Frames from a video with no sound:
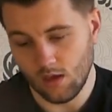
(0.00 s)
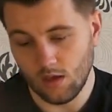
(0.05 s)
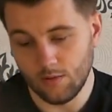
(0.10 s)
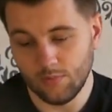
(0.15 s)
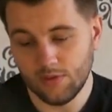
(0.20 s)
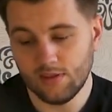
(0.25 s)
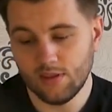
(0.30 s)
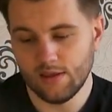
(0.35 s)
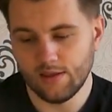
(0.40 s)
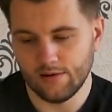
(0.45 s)

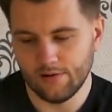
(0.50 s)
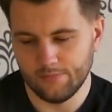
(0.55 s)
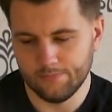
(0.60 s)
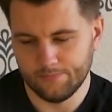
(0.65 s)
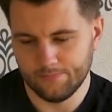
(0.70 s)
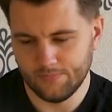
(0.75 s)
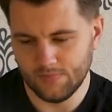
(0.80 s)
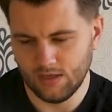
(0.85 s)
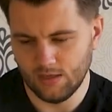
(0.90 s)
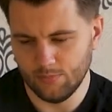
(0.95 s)
emitery
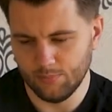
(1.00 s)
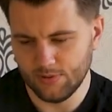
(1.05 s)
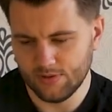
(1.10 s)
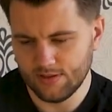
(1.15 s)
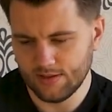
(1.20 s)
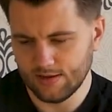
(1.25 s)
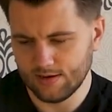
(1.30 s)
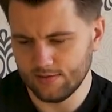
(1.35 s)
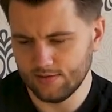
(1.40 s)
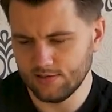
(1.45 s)
i
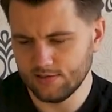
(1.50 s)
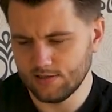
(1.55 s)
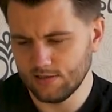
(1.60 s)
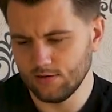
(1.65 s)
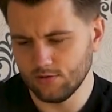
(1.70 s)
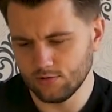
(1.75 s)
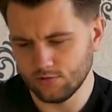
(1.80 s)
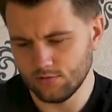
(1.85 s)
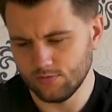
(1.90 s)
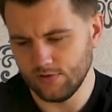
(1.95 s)
petardy, z
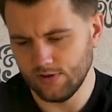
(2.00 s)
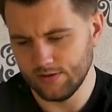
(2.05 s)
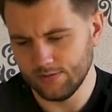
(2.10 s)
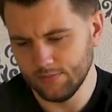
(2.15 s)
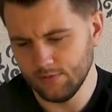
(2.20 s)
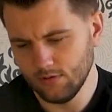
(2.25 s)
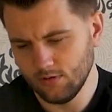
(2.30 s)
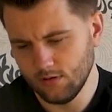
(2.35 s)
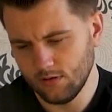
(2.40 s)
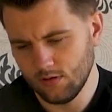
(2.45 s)
tego co wiem,
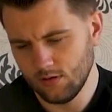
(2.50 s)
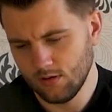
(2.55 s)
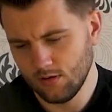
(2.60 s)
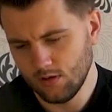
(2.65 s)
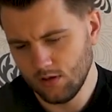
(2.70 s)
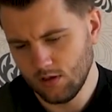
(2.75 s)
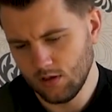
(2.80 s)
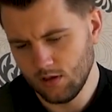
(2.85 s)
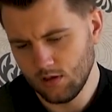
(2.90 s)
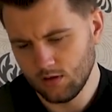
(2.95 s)

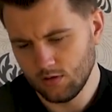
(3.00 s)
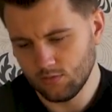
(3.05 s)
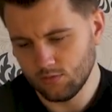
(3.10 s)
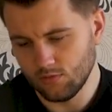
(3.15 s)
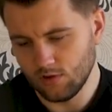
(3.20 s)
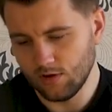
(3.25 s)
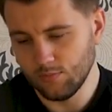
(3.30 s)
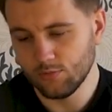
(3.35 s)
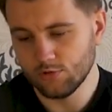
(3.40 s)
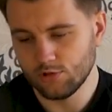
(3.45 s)

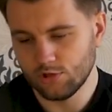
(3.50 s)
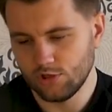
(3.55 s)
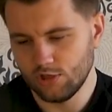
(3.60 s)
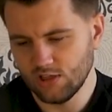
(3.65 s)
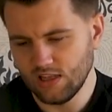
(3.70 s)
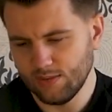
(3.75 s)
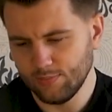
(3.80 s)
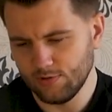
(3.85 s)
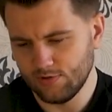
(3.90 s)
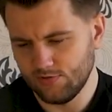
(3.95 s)
które możecie
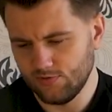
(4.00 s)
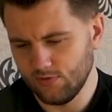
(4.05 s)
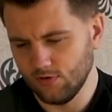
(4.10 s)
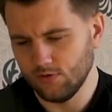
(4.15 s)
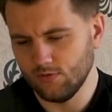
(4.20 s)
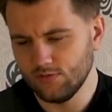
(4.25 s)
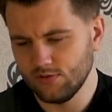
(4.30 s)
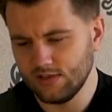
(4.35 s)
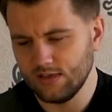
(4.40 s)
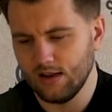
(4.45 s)
nabyć w
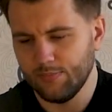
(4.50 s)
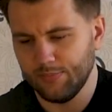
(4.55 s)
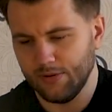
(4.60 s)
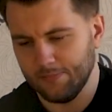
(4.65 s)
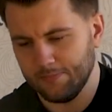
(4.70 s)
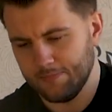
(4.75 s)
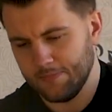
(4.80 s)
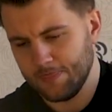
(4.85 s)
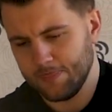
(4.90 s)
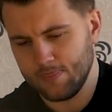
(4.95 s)
owym sklepie.
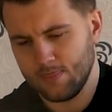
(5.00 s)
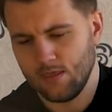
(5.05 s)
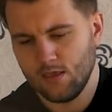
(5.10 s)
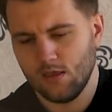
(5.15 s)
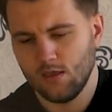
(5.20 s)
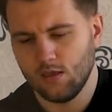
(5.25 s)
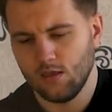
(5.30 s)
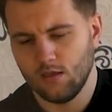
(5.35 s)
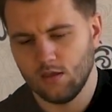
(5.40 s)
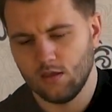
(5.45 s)

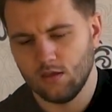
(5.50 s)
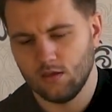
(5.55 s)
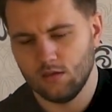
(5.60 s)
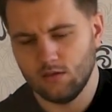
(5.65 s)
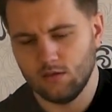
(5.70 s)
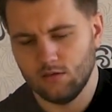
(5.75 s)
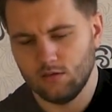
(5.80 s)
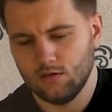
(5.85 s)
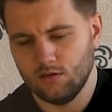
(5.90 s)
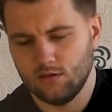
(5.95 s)

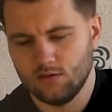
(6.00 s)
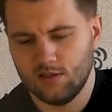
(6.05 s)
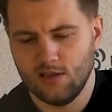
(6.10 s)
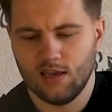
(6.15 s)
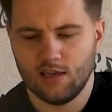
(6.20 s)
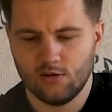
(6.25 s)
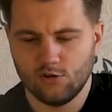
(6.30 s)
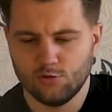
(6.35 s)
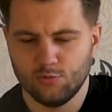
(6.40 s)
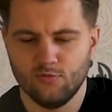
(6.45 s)
Yy, tak
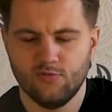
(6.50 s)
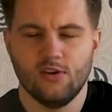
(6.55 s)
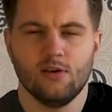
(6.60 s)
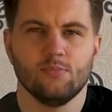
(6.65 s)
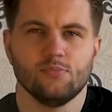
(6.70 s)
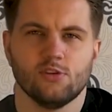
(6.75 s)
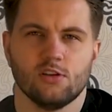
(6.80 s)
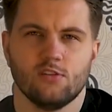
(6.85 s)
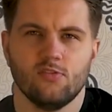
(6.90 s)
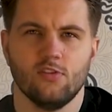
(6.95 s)
jak już mówiłem
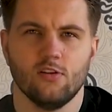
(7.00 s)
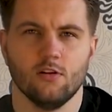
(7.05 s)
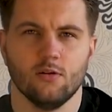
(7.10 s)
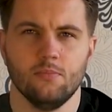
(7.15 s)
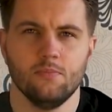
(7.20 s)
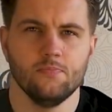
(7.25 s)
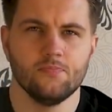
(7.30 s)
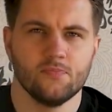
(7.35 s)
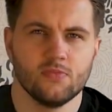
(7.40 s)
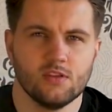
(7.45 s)
przed chwilą,
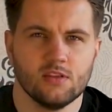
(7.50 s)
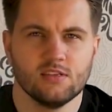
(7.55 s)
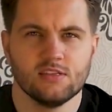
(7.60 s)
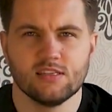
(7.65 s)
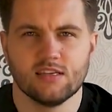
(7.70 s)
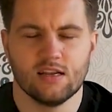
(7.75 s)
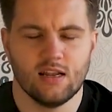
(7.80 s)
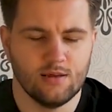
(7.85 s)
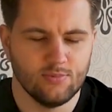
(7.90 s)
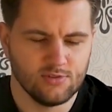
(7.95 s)

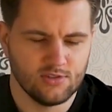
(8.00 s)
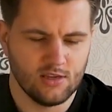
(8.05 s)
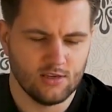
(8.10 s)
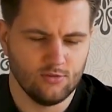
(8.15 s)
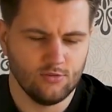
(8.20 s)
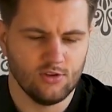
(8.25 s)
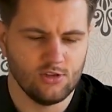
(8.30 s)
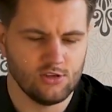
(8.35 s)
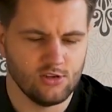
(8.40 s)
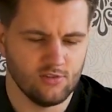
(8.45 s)
sklep
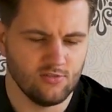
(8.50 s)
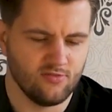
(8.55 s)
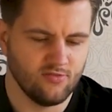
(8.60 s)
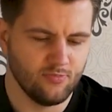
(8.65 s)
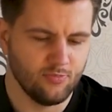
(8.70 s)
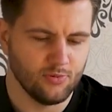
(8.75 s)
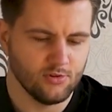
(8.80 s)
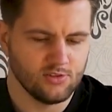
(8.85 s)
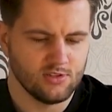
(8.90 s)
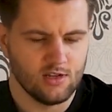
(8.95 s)
znajduje się
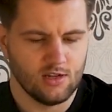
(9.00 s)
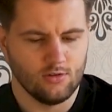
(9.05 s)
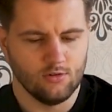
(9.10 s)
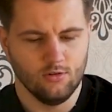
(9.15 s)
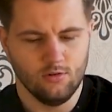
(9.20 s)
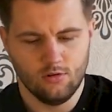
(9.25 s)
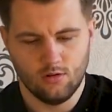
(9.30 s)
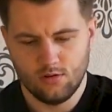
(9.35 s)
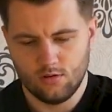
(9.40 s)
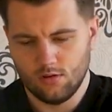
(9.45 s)
w
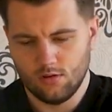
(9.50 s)
Poznaniu.